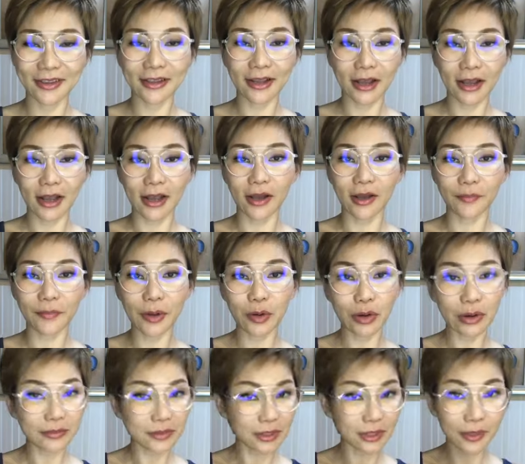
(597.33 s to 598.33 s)
นะคะเป็น
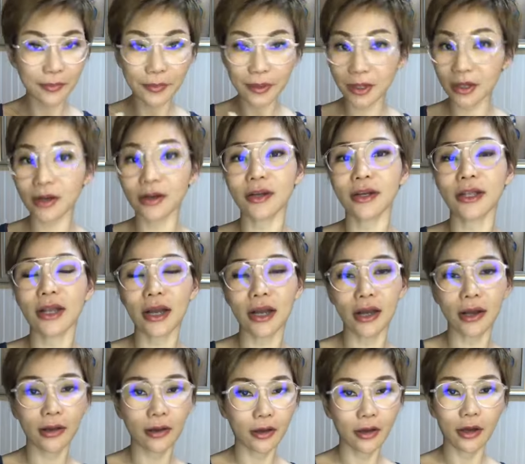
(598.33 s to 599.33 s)
ความเชื่อที่ผิดเลยนะ
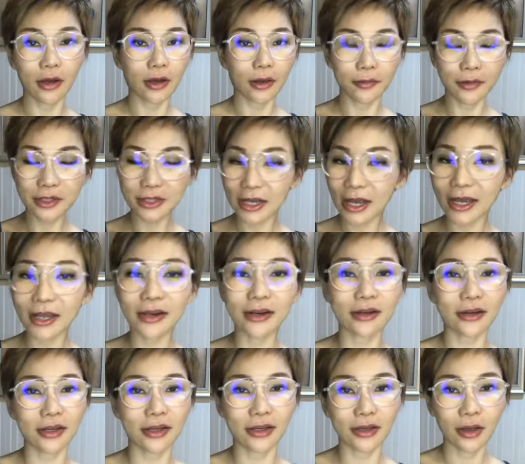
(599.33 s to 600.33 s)
คะ ไม่ใช่
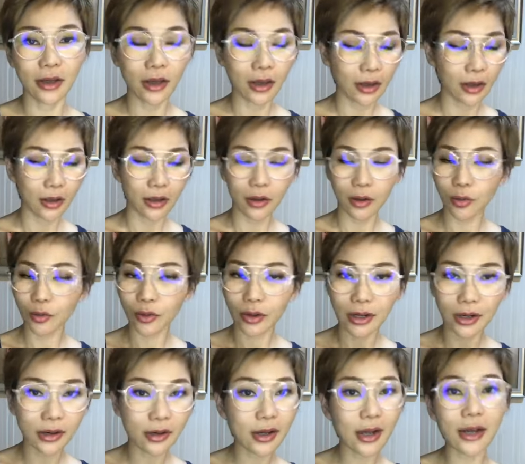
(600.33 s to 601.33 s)
เลยคน
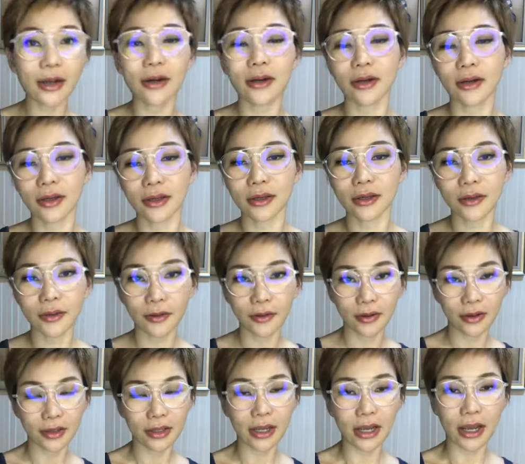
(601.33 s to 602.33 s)
ละเรื่องเลย
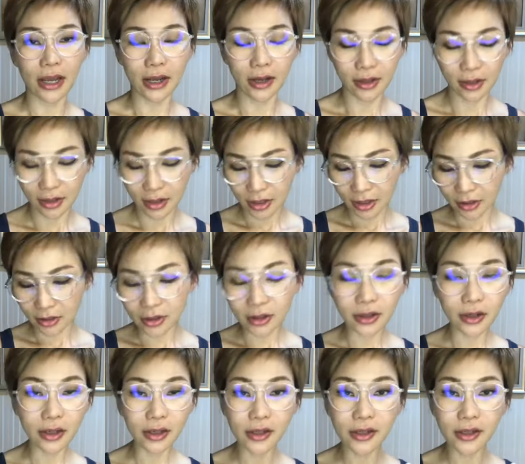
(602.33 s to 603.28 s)
นะคะคือ